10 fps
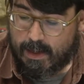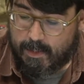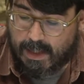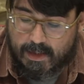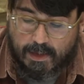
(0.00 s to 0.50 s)

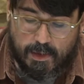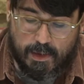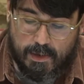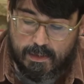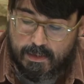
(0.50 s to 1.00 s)
Bien,
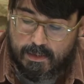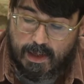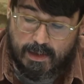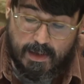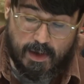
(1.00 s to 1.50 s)
tanto
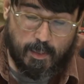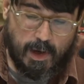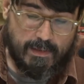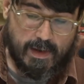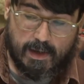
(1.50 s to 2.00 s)
Trenti como
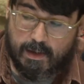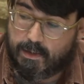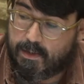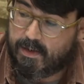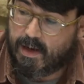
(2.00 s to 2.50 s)

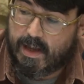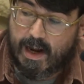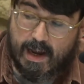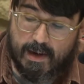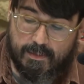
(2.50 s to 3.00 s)
Levesque
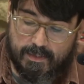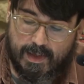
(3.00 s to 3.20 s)
señalan